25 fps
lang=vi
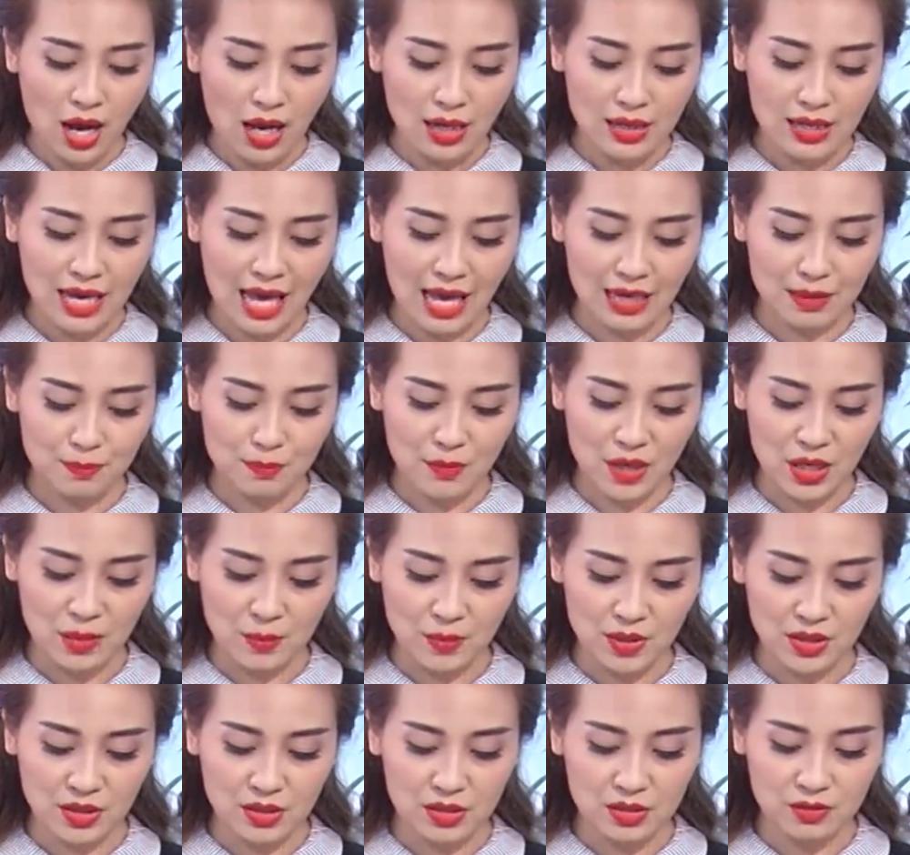đạt
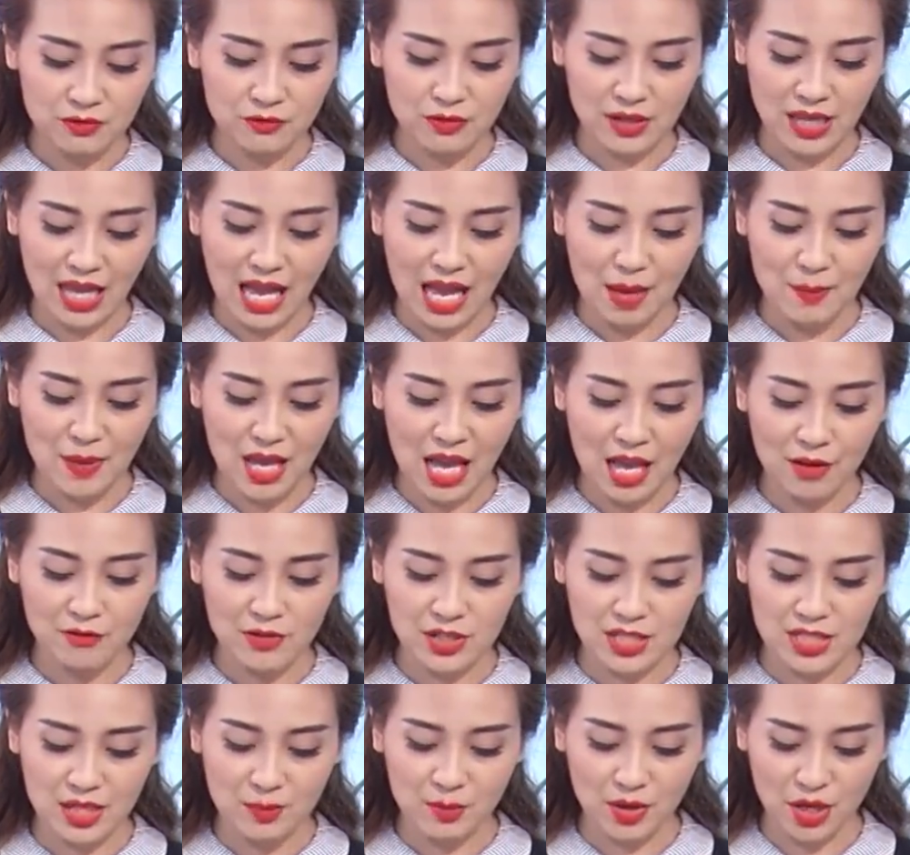
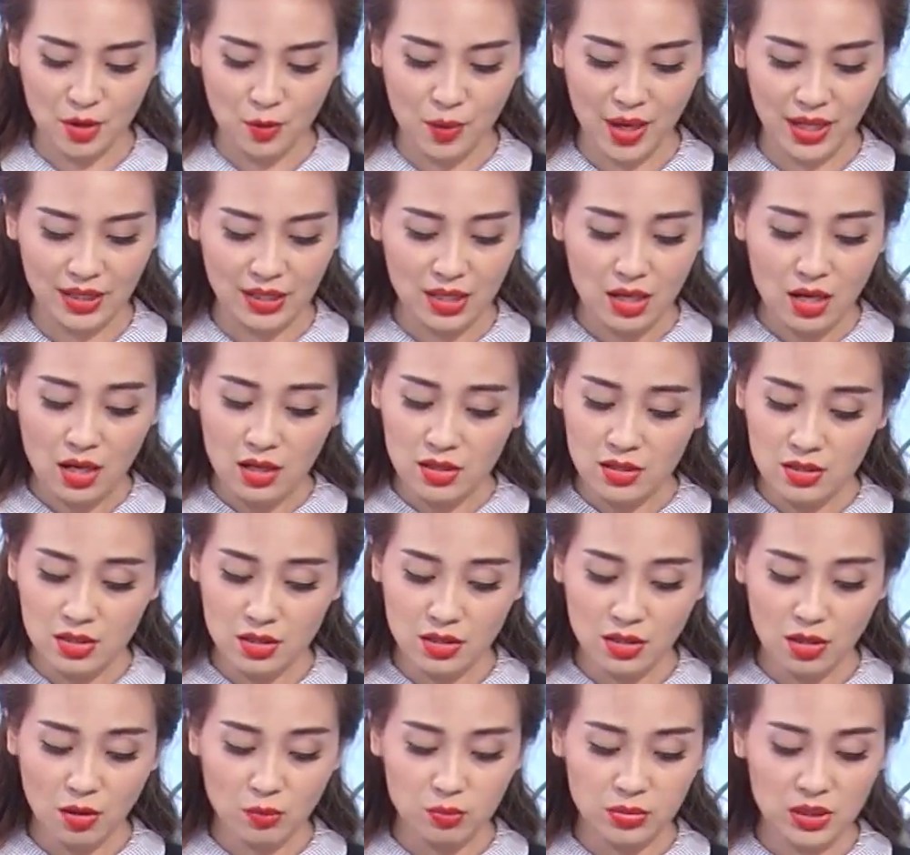74,22% kế hoạch,
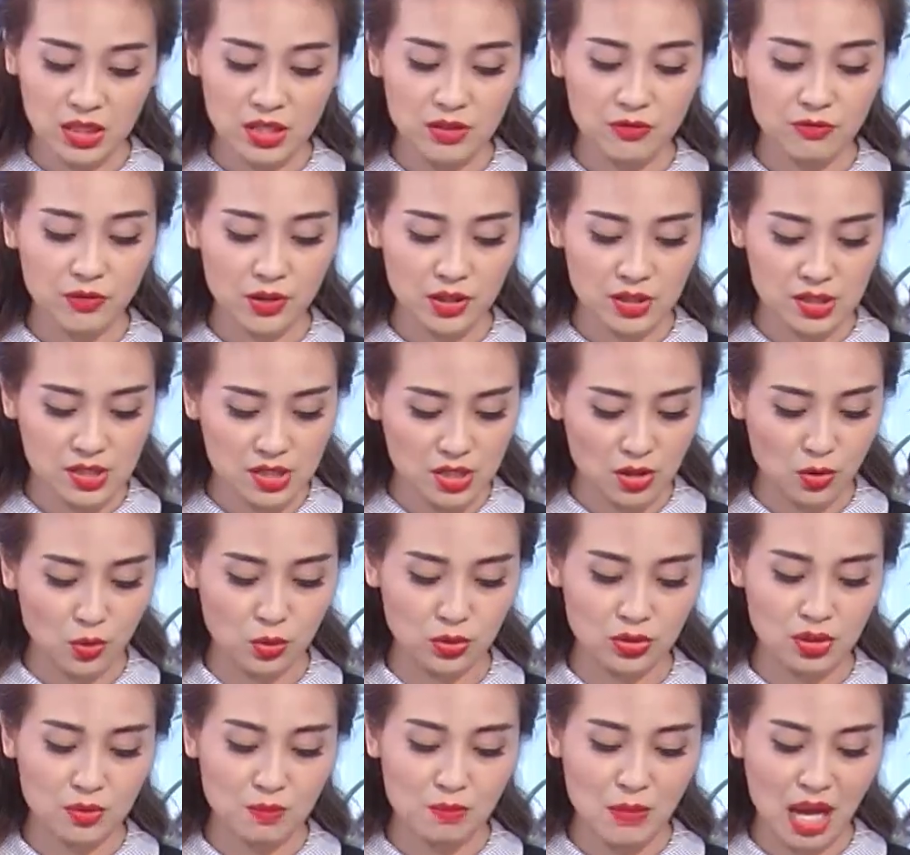nhưng công ty vẫn chia cổ
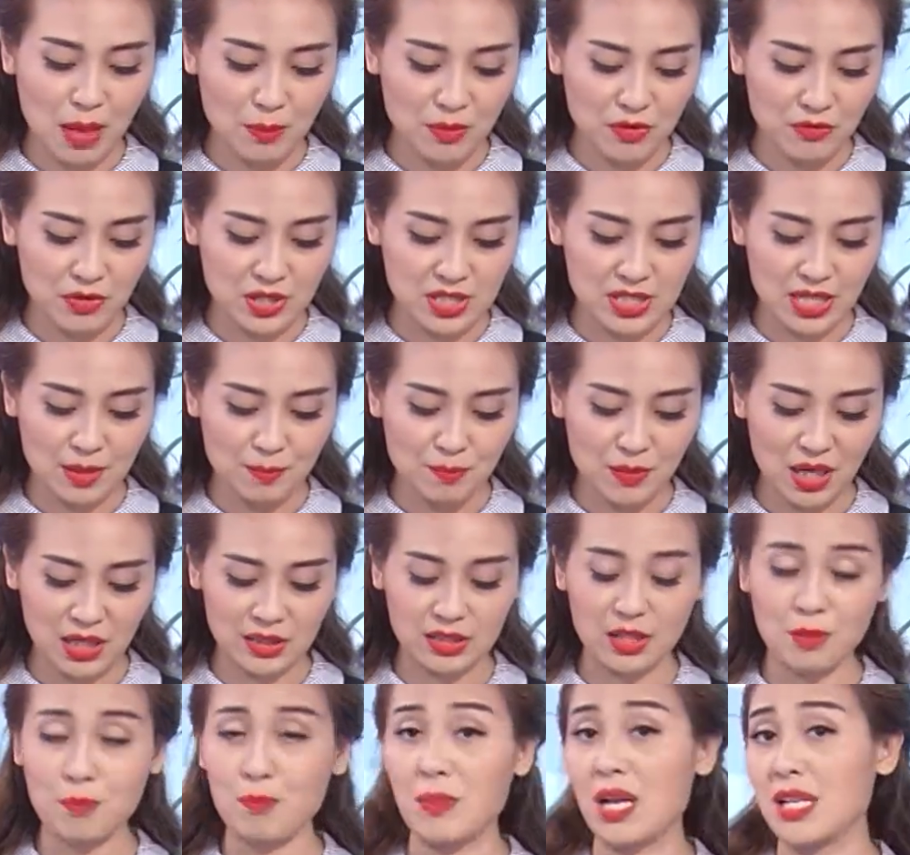tức 30% bằng
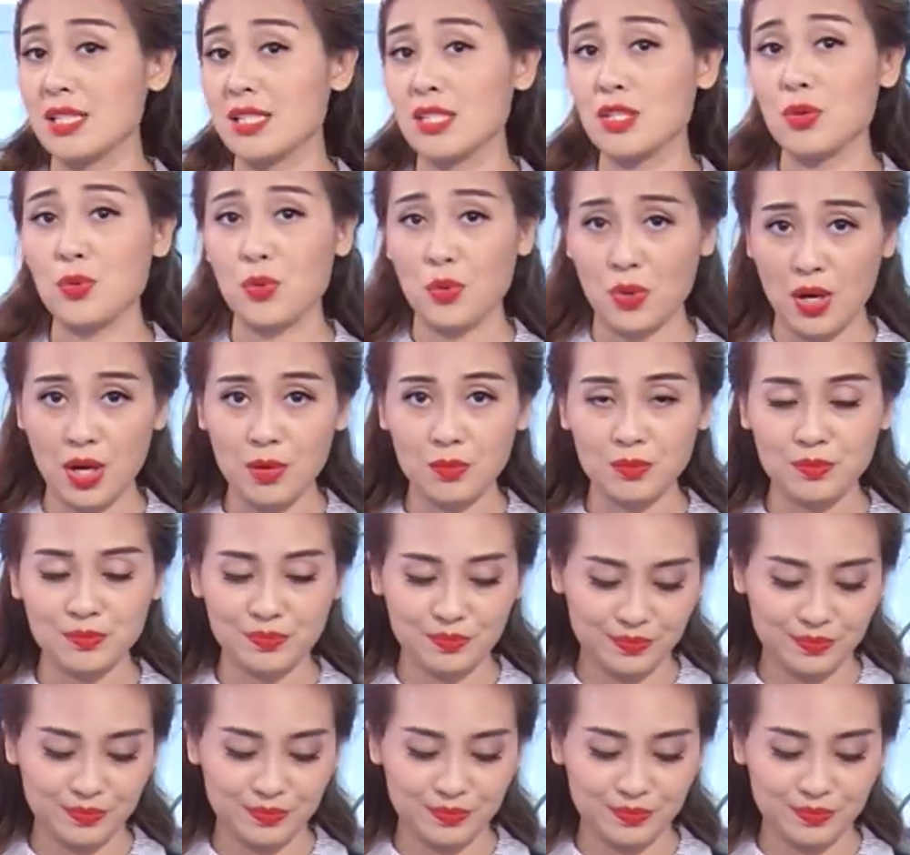tiền mặt cho cổ đông.